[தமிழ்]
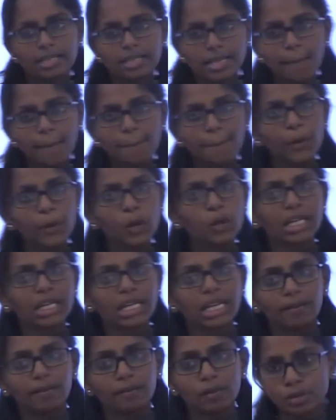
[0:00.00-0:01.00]
சம் போட்டு
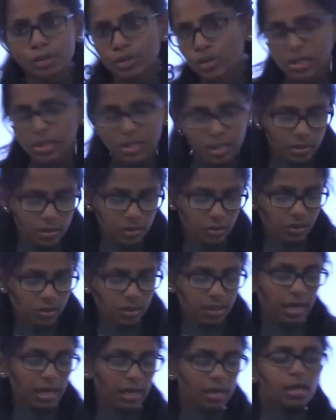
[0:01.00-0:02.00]
எவ்வளோன்னு சொல்லுங்கன்னு
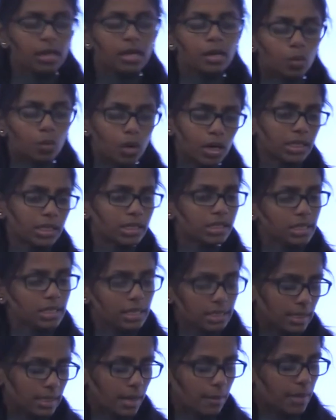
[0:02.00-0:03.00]
சொல்லியிருக்கேன் வாட் இஸ்
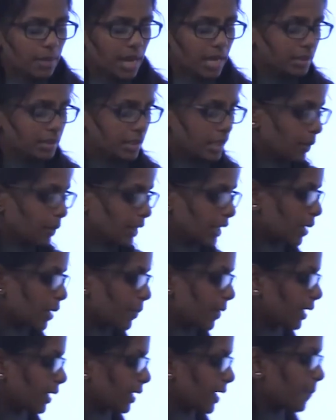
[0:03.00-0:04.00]
த சம் ஆன்சர் பண்ணுங்க
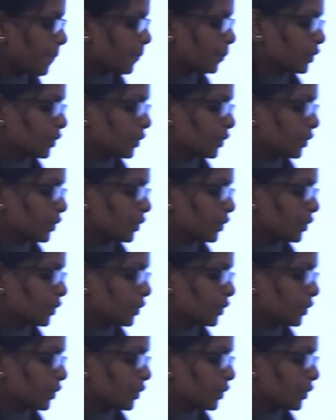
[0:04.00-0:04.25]
பார்க்கலாம்